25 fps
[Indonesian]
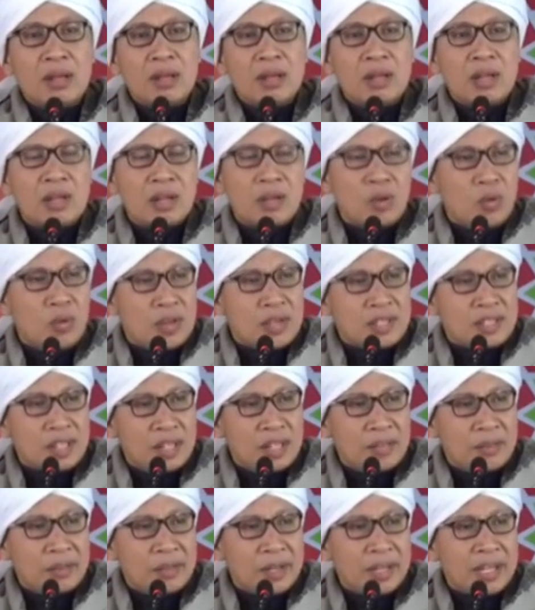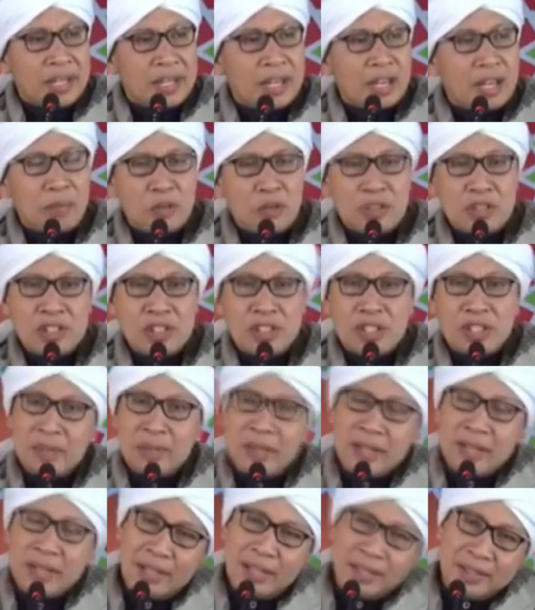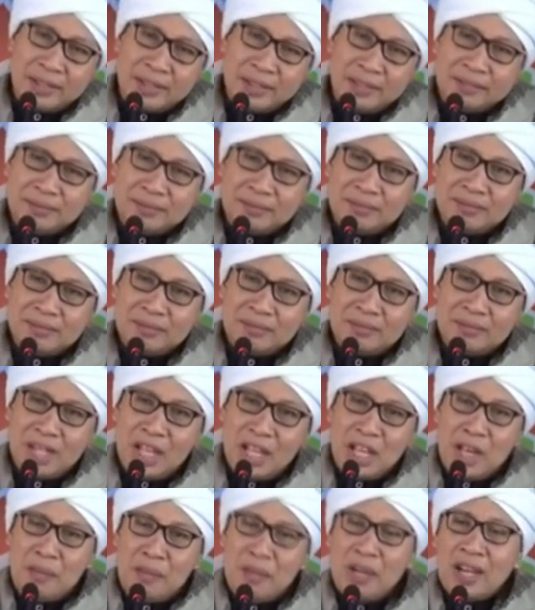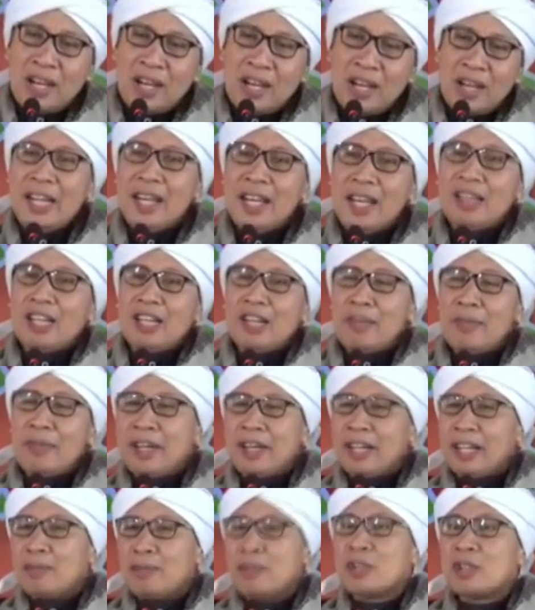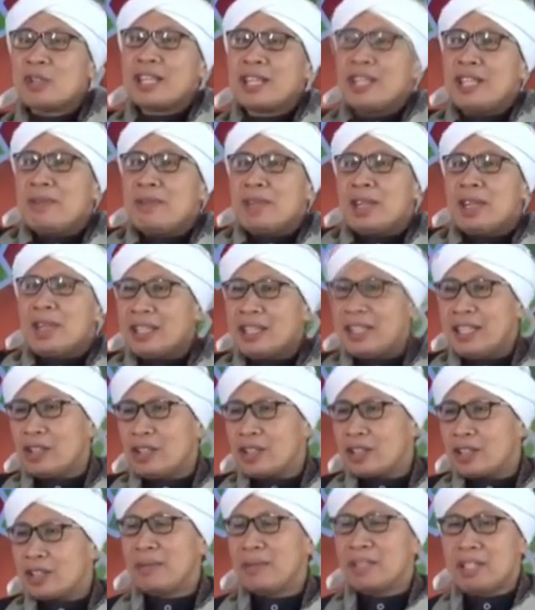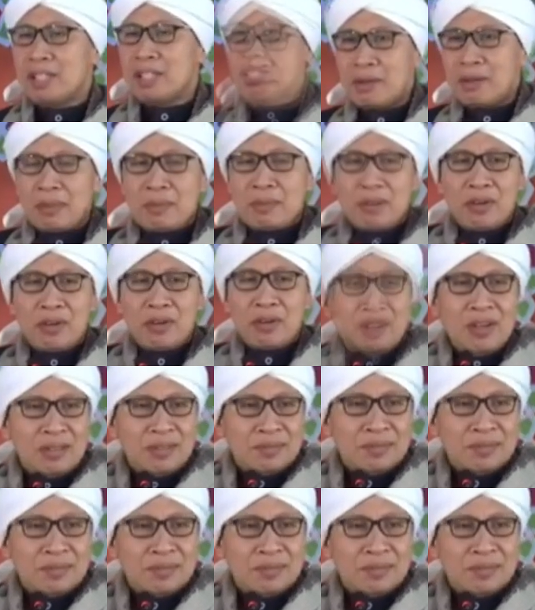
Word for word: kekuasaan mereka, posisi mereka. Bahkan di antara mereka pun saling mengerti kalau sama-sama berbohong.